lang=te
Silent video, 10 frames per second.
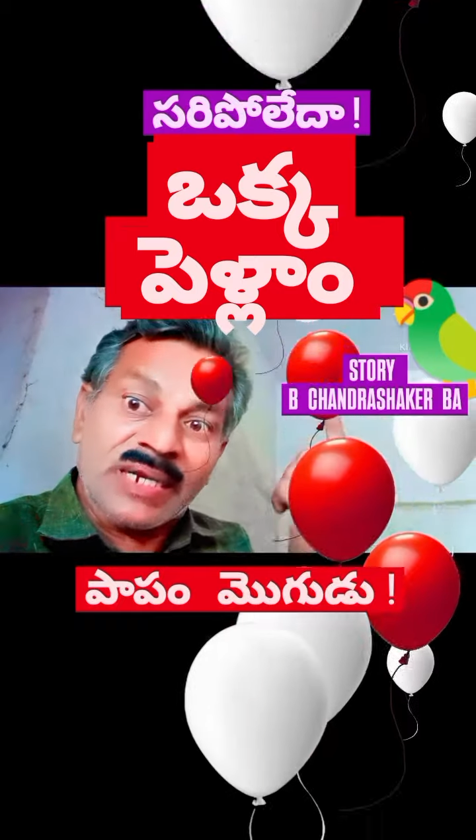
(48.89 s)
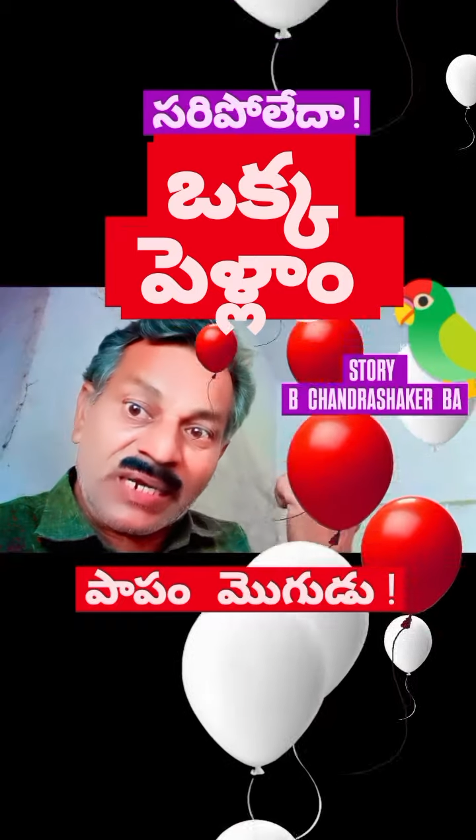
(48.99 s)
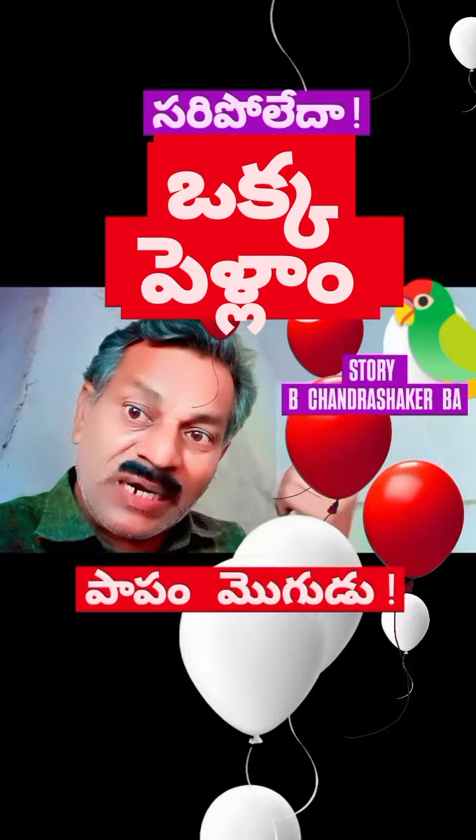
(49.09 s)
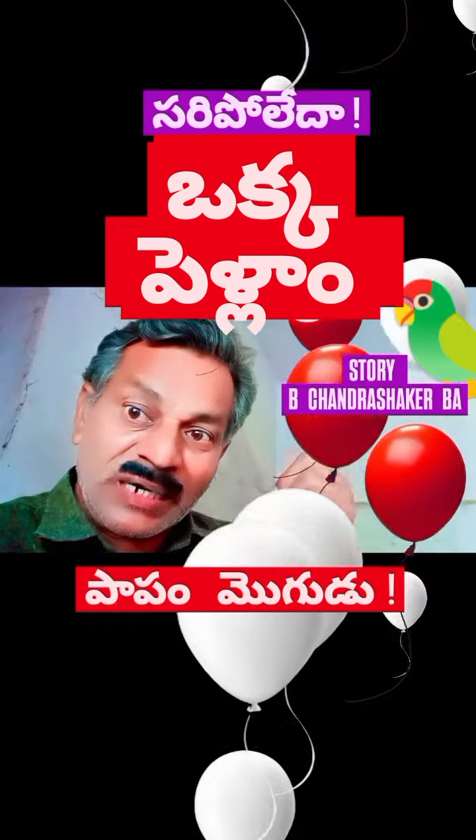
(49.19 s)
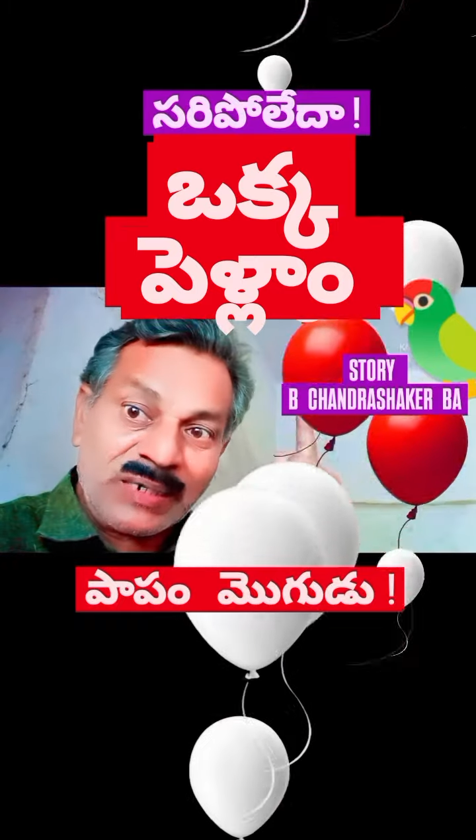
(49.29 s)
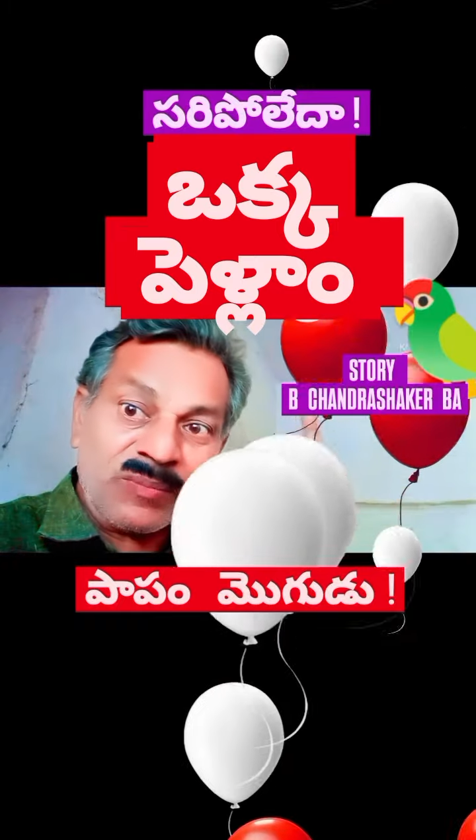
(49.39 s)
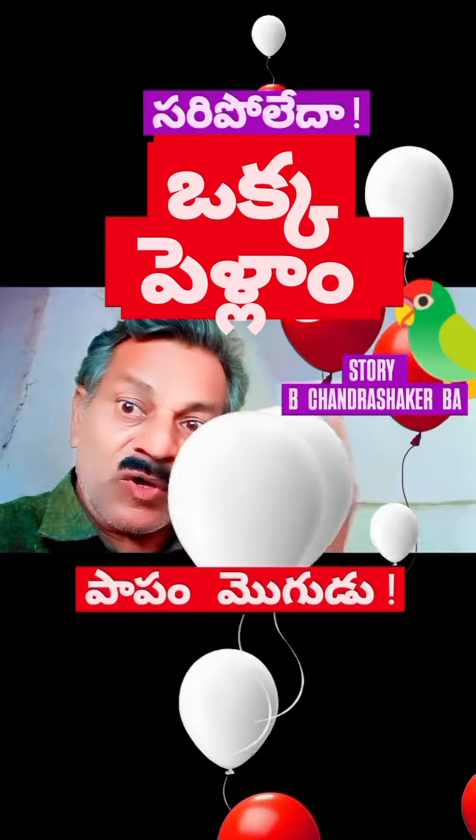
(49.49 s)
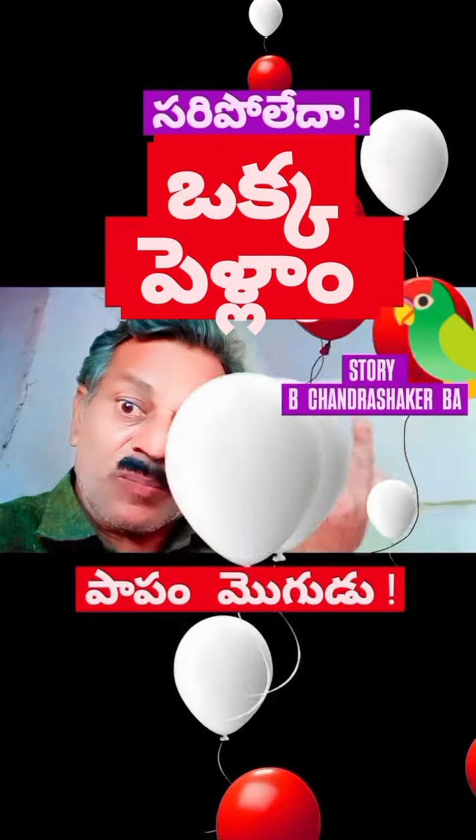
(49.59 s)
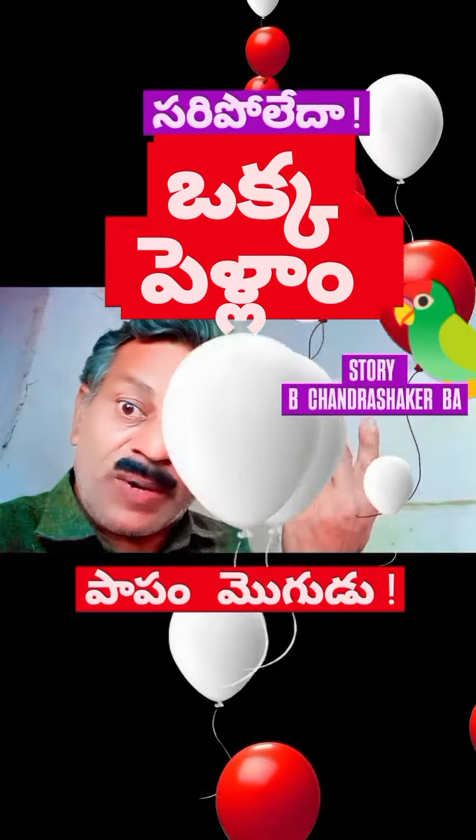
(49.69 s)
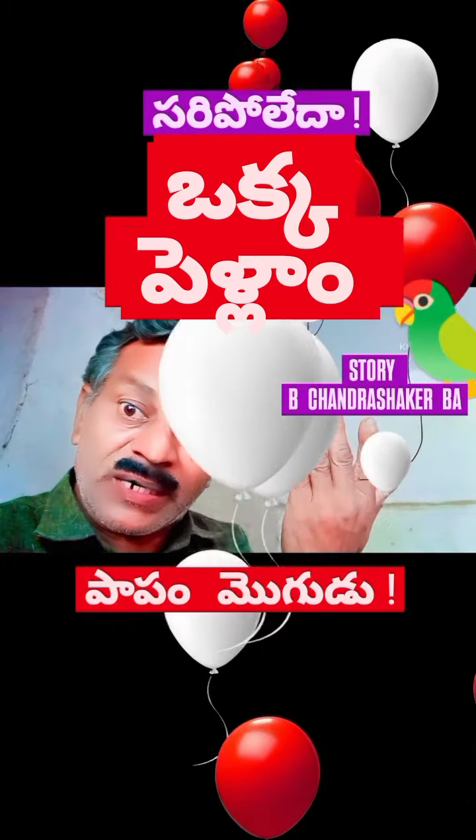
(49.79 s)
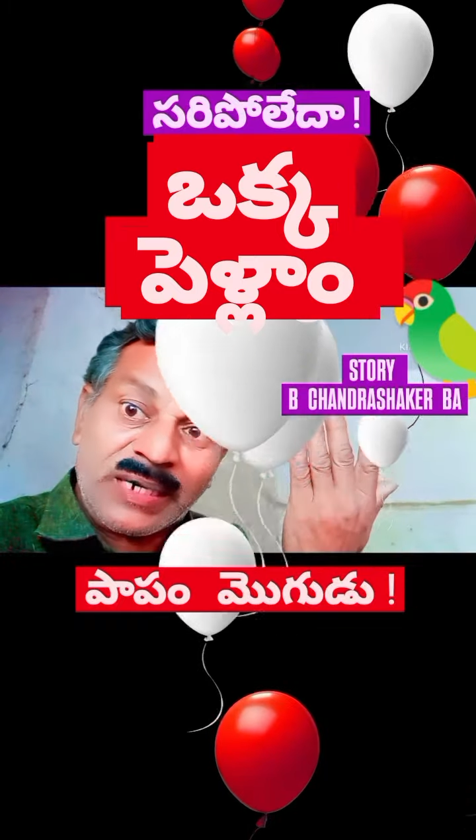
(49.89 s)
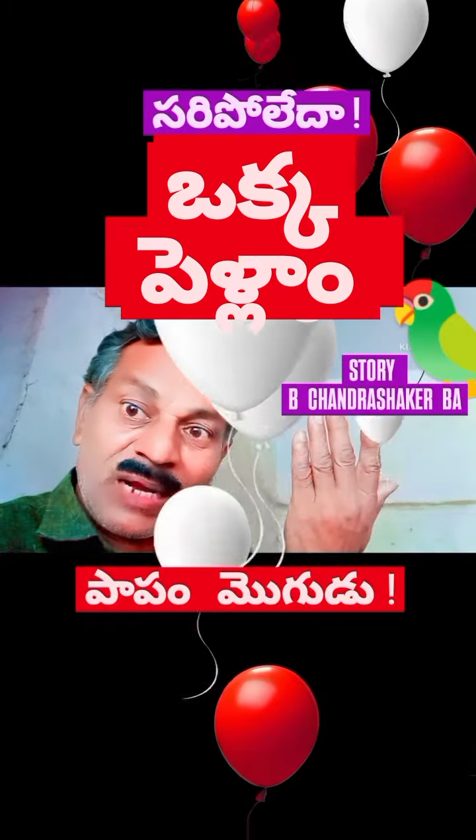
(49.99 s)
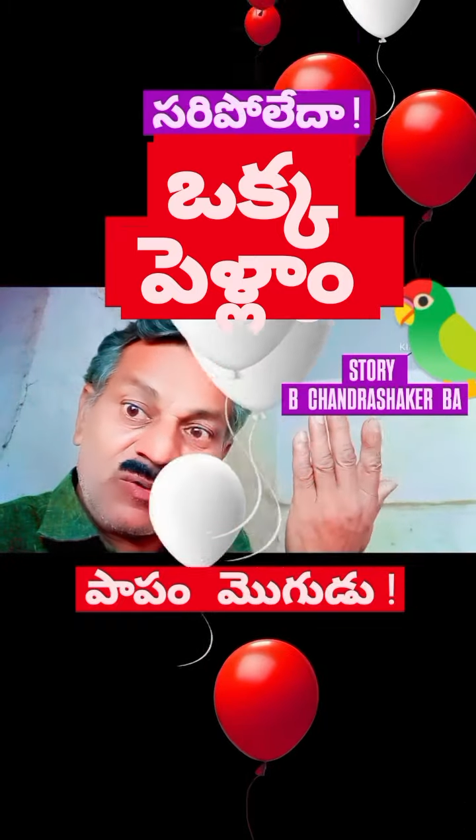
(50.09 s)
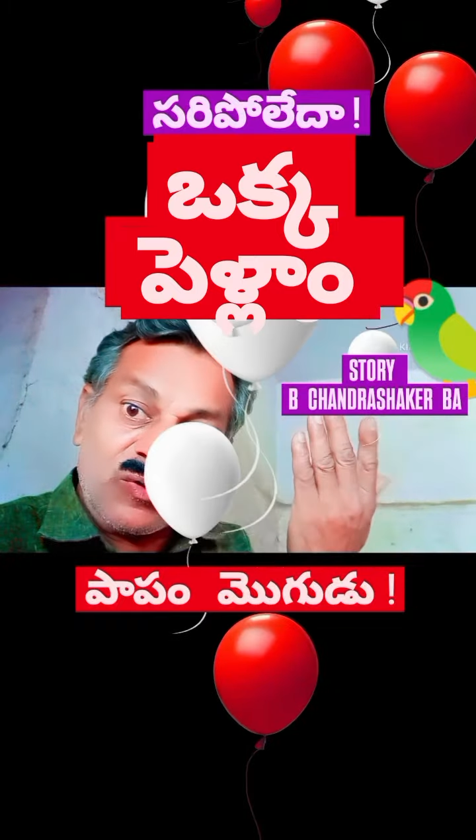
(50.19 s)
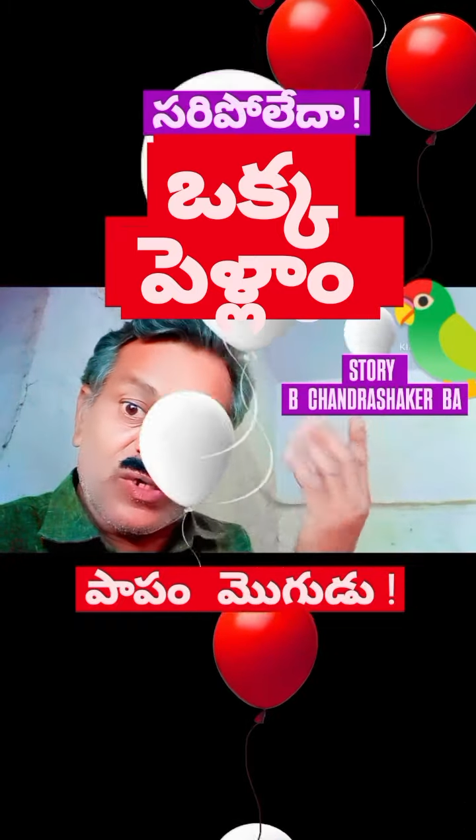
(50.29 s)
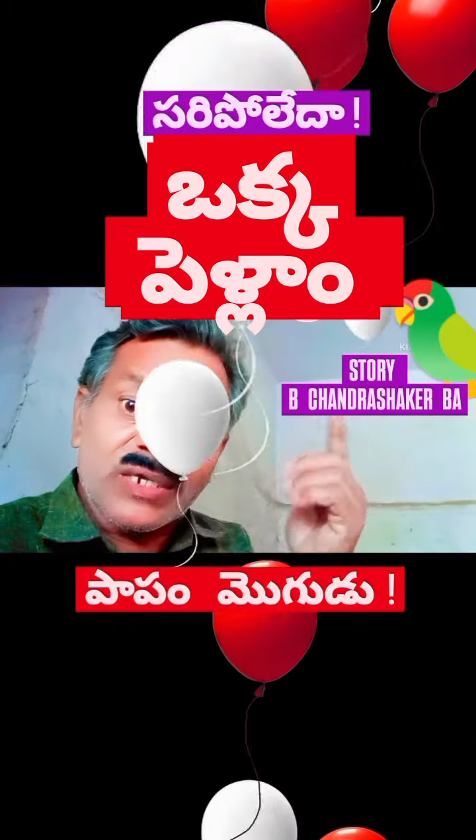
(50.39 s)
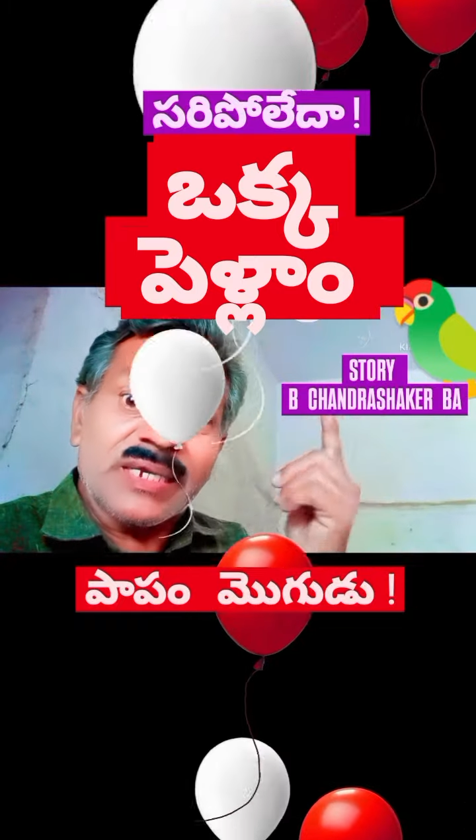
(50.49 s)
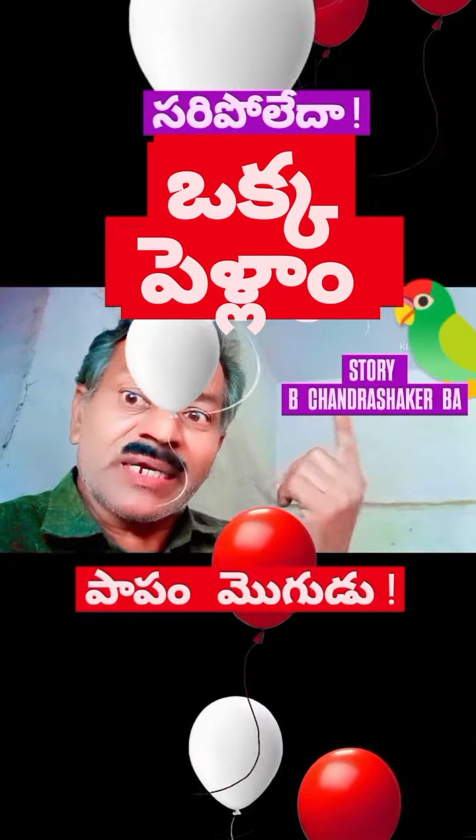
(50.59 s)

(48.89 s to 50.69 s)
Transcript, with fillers: ఇరకాటంలో పడ్డావు